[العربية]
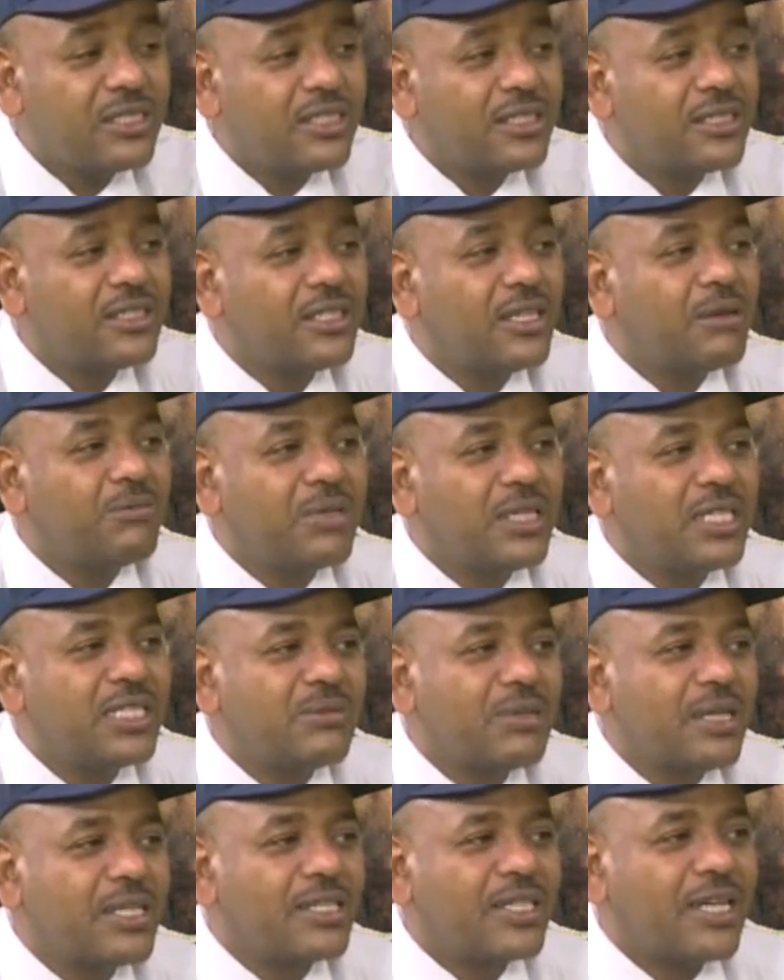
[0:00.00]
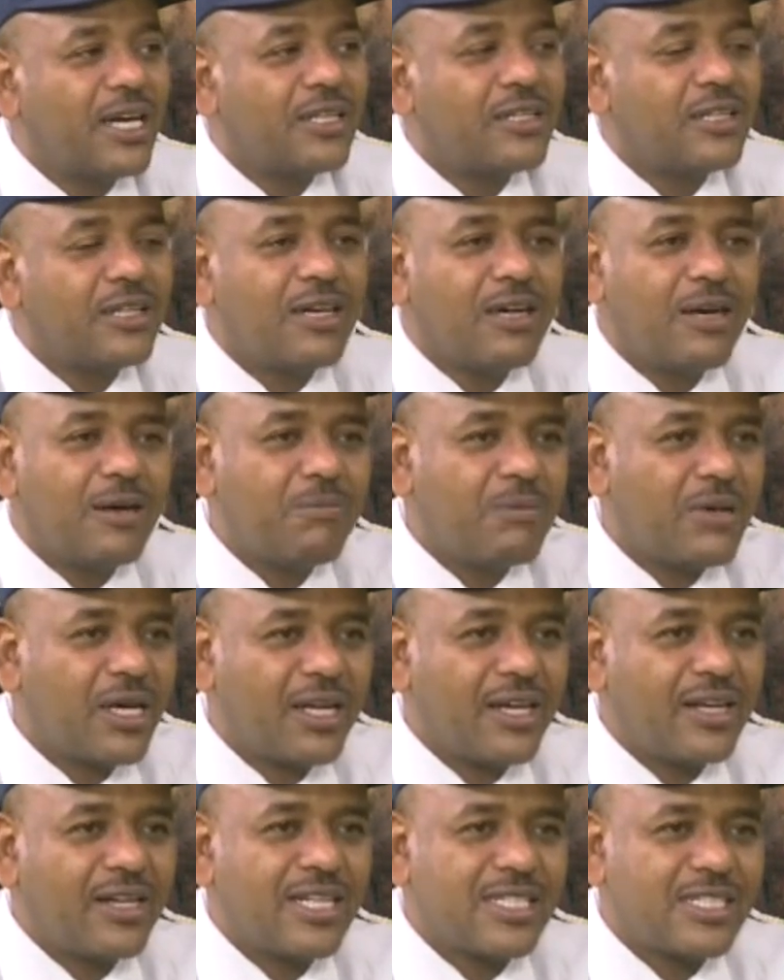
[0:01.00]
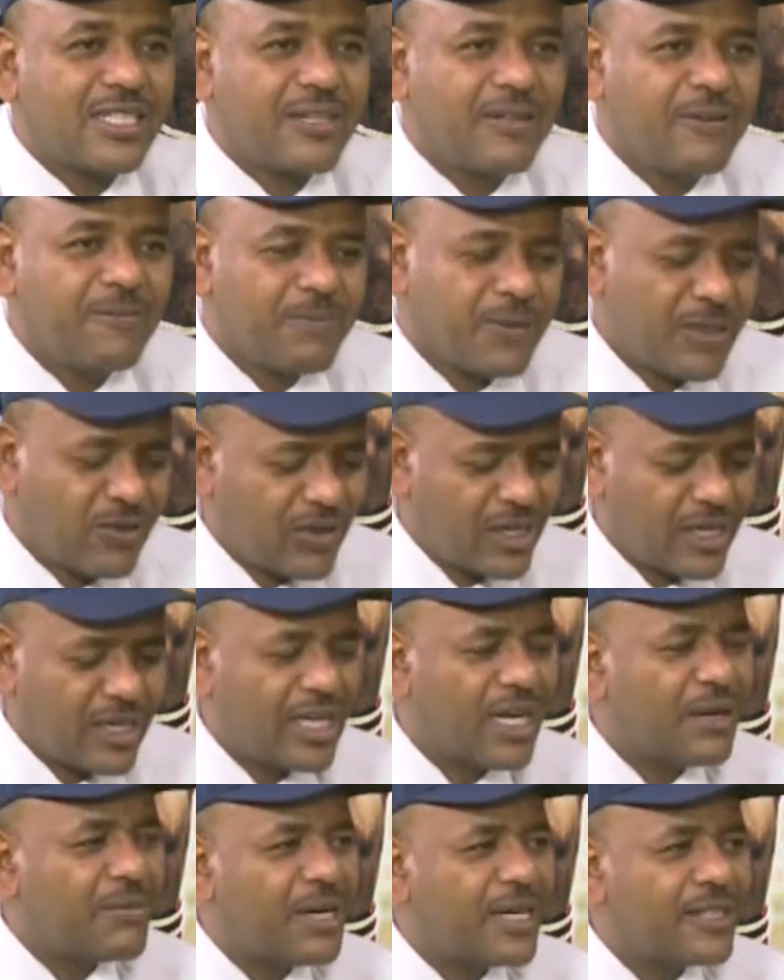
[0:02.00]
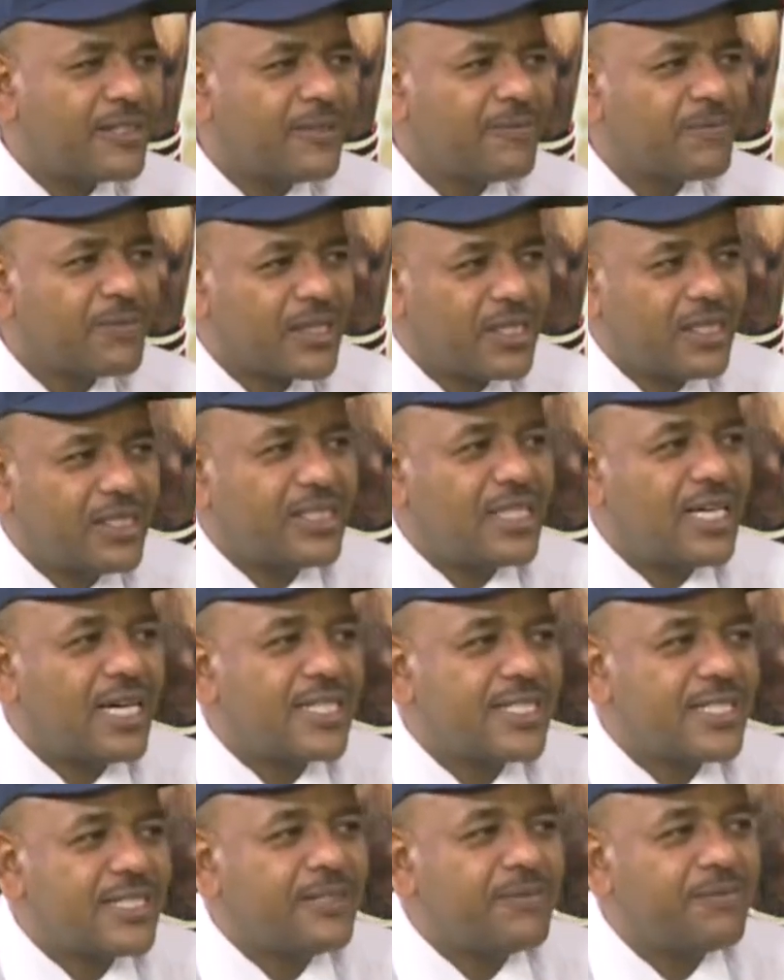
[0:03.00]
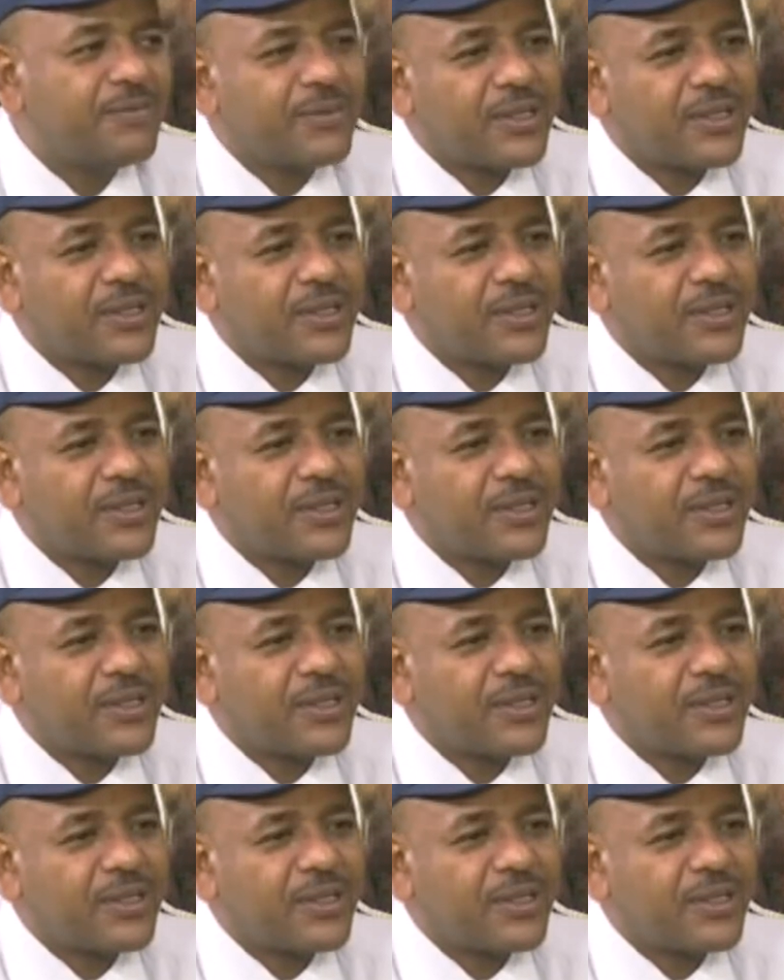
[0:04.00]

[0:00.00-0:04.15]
جدا بالنسبة للاتحاد أهم العناصر في الغيابات حجازي